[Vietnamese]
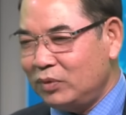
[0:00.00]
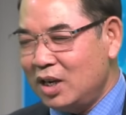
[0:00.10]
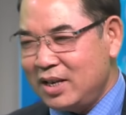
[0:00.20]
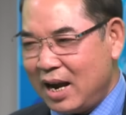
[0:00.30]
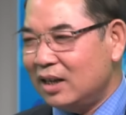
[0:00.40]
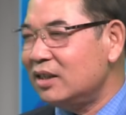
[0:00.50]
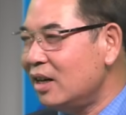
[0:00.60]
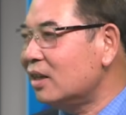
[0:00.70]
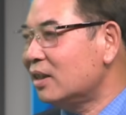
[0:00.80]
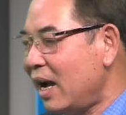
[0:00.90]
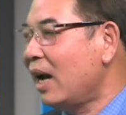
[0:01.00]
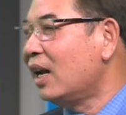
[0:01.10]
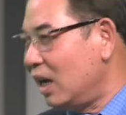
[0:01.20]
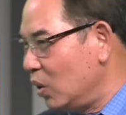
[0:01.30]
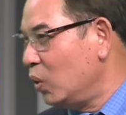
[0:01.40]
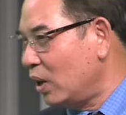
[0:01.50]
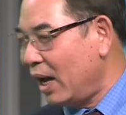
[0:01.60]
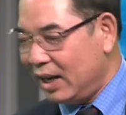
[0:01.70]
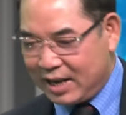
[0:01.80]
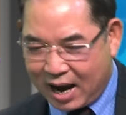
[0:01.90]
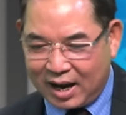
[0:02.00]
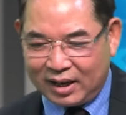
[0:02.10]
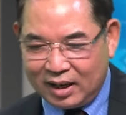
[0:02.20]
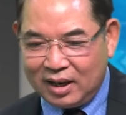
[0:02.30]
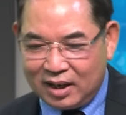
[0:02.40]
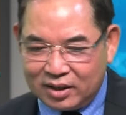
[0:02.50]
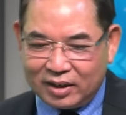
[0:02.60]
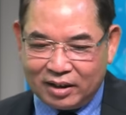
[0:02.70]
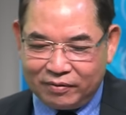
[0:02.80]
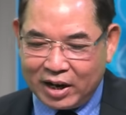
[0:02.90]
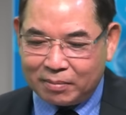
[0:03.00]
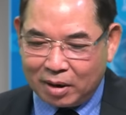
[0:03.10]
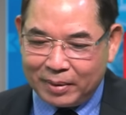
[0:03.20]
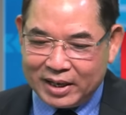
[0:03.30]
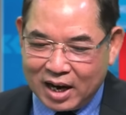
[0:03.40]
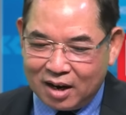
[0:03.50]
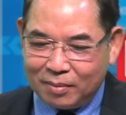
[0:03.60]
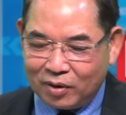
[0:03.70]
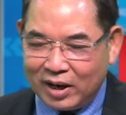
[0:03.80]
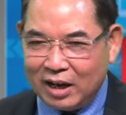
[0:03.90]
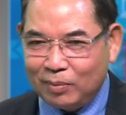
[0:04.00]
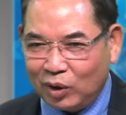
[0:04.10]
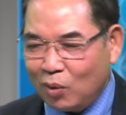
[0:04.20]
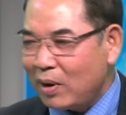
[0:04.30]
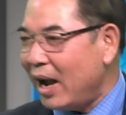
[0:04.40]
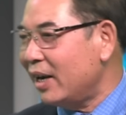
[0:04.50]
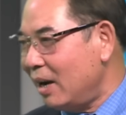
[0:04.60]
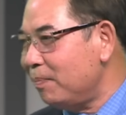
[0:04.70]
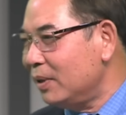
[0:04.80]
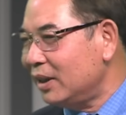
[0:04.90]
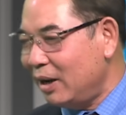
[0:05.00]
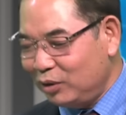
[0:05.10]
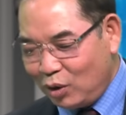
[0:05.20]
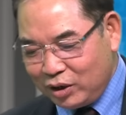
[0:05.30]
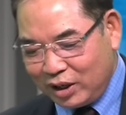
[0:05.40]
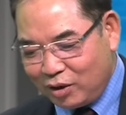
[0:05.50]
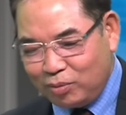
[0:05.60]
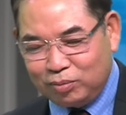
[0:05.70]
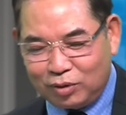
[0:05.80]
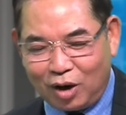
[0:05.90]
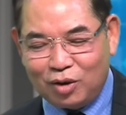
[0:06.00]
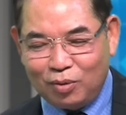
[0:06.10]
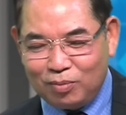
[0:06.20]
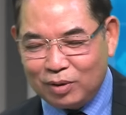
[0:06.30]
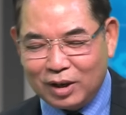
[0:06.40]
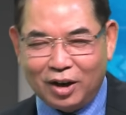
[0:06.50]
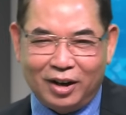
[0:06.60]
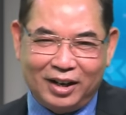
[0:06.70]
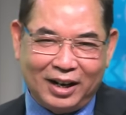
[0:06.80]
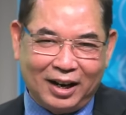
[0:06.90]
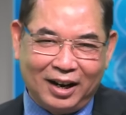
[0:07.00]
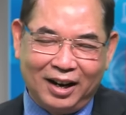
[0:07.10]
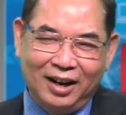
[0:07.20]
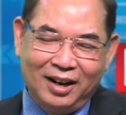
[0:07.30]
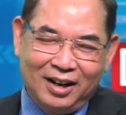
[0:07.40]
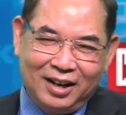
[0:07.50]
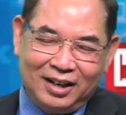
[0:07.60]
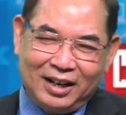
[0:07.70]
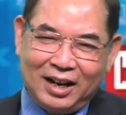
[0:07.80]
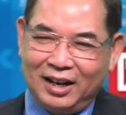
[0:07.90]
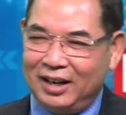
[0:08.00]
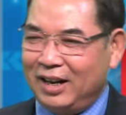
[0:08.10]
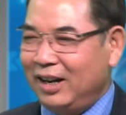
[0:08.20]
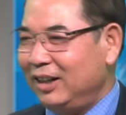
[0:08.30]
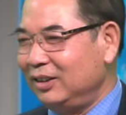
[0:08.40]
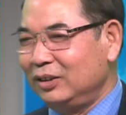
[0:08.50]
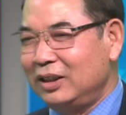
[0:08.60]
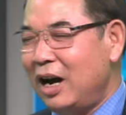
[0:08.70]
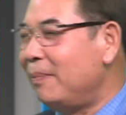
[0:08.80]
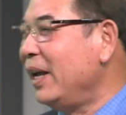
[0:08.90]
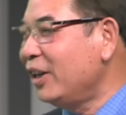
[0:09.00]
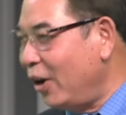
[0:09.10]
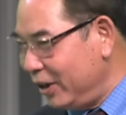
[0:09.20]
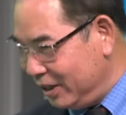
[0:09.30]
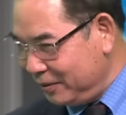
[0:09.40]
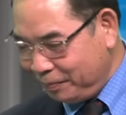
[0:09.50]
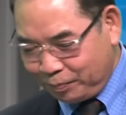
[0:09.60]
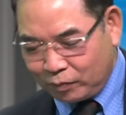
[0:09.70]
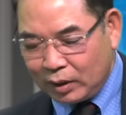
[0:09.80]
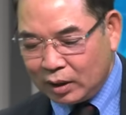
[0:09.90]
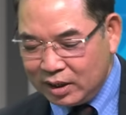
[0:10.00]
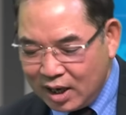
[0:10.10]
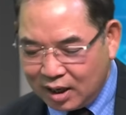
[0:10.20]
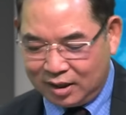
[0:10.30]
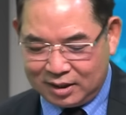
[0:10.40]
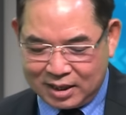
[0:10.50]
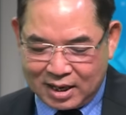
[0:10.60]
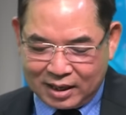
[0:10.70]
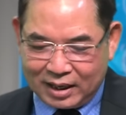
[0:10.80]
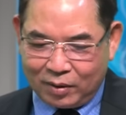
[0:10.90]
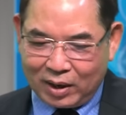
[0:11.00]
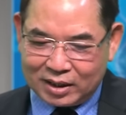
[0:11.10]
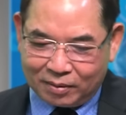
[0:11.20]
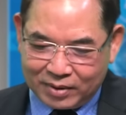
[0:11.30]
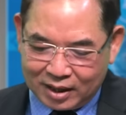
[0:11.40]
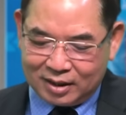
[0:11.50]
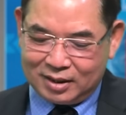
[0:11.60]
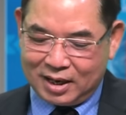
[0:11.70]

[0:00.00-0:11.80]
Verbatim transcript: thời gian rất khá là lâu, khá là dài. Năm, dạ. Cho nên việc mà bây giờ mà có lên một lúc hai cấp theo tôi thì cũng nó cũng gọi là là là hợp lý thôi. Vâng. Nhưng cái quan trọng nhất